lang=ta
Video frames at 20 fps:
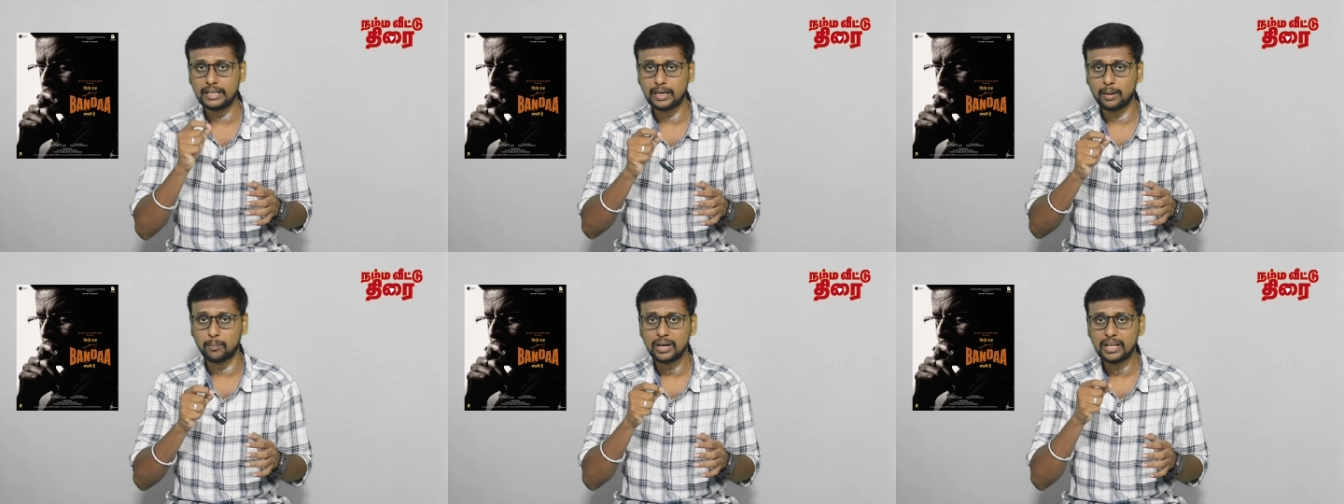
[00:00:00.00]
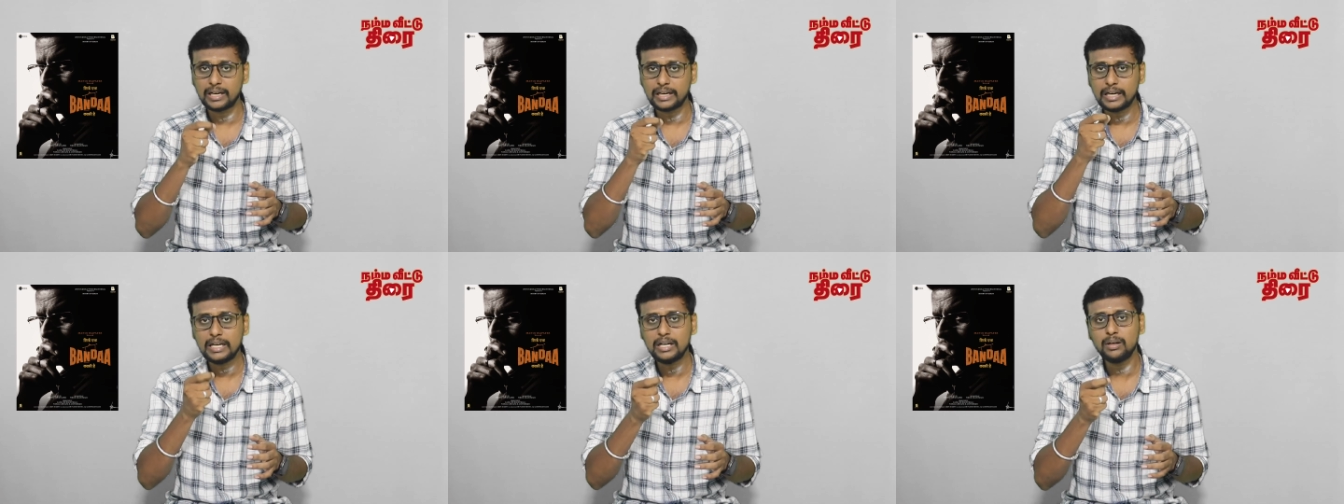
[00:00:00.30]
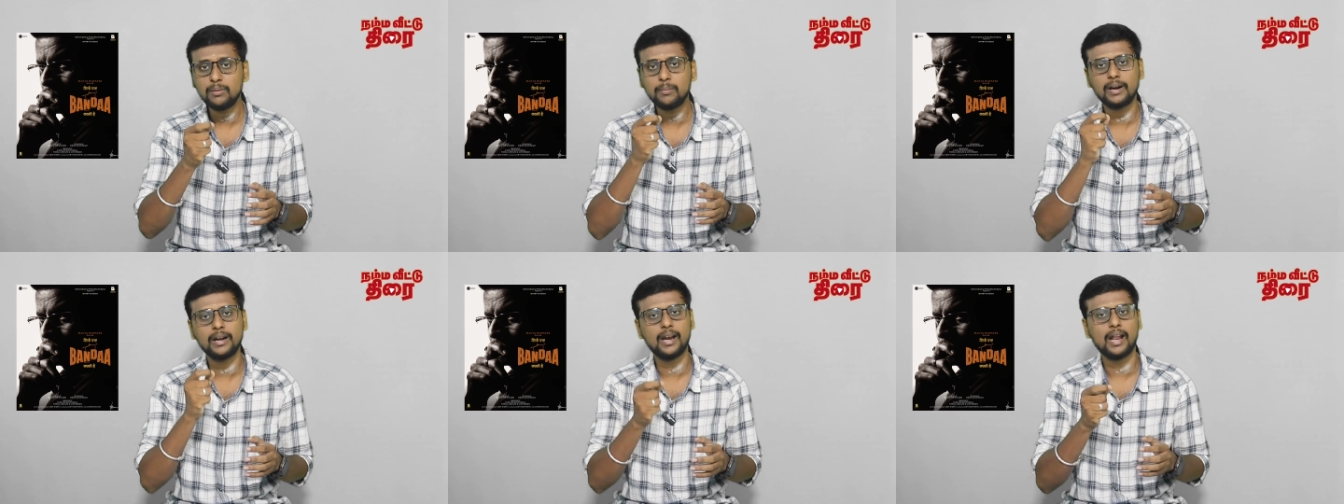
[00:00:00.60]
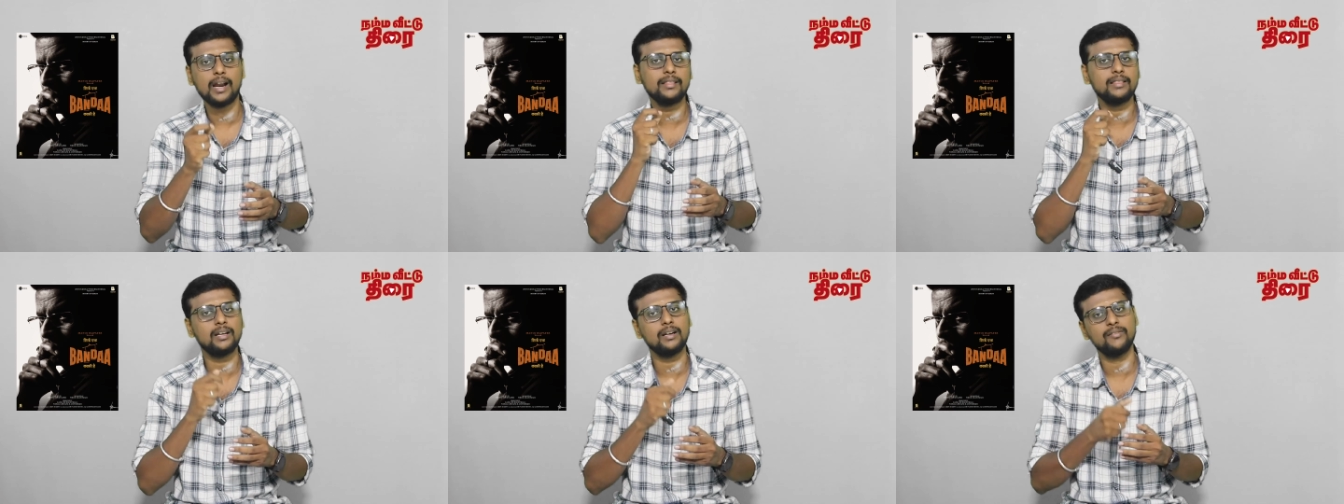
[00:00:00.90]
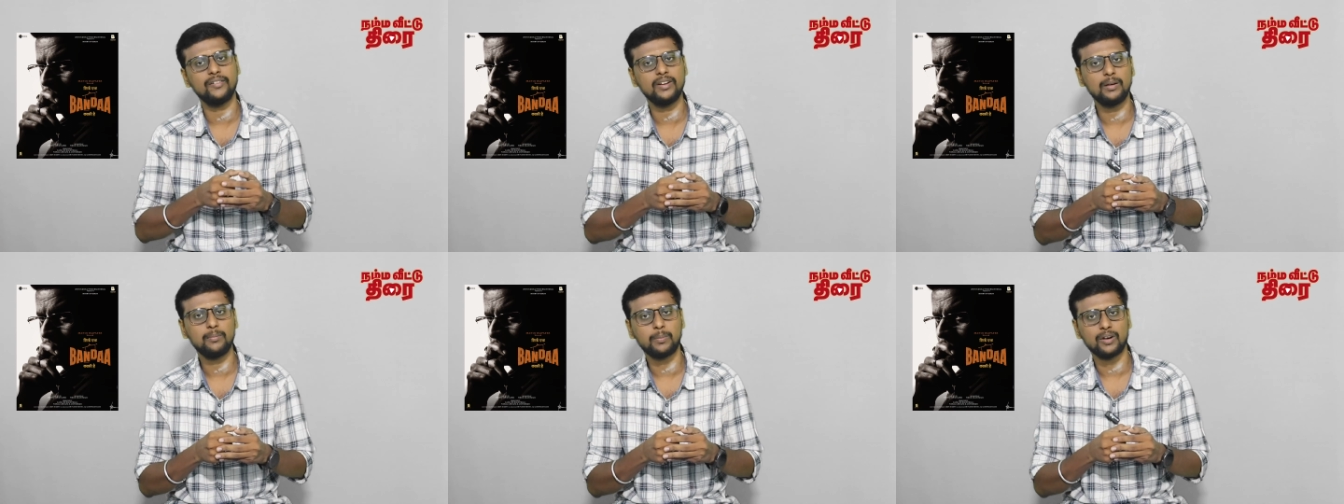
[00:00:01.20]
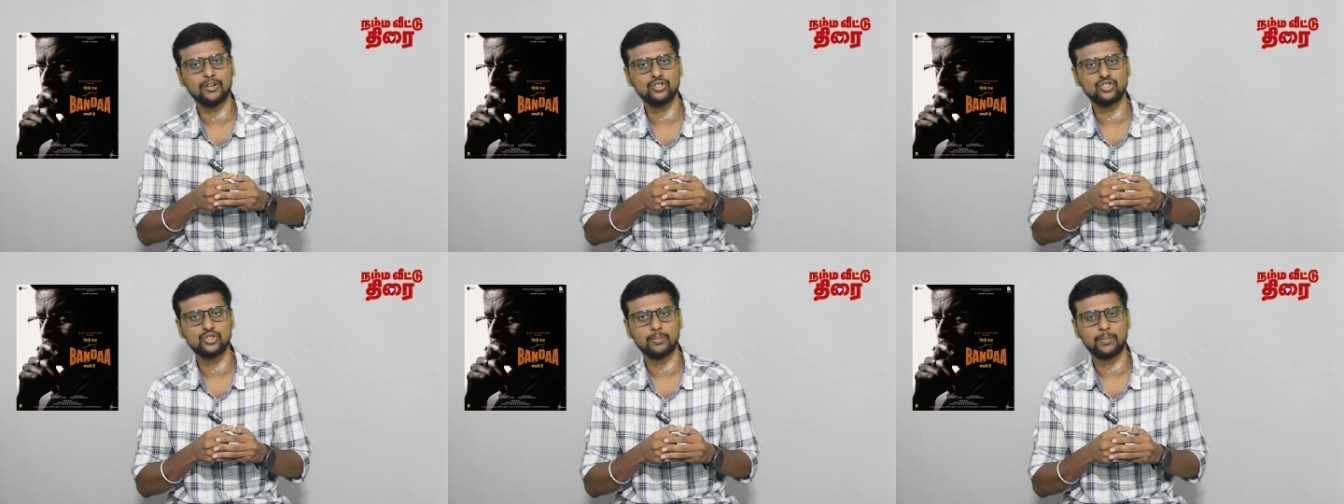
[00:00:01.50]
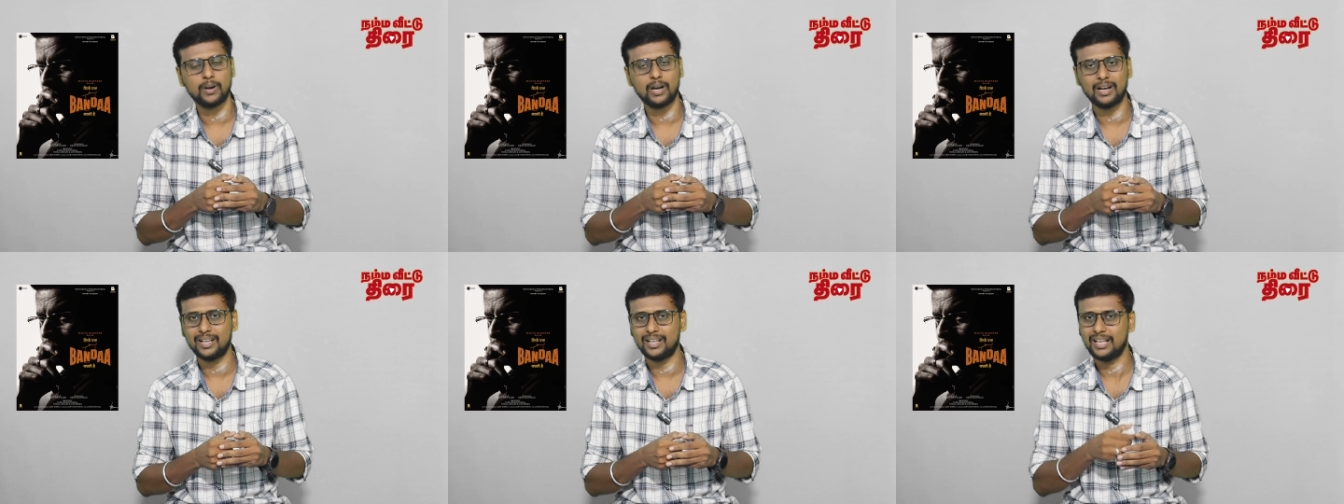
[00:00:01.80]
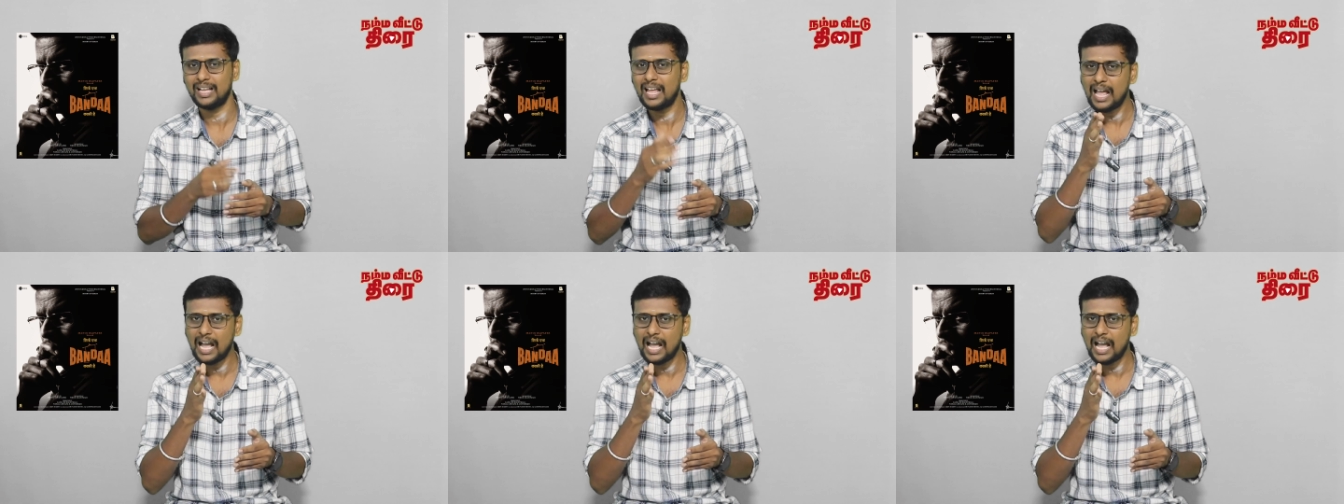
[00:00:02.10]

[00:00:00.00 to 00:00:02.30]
நம்மளை ரெண்டு மணி நேரத்தில் ஃபீல் பண்ண வச்சுருப்பாங்க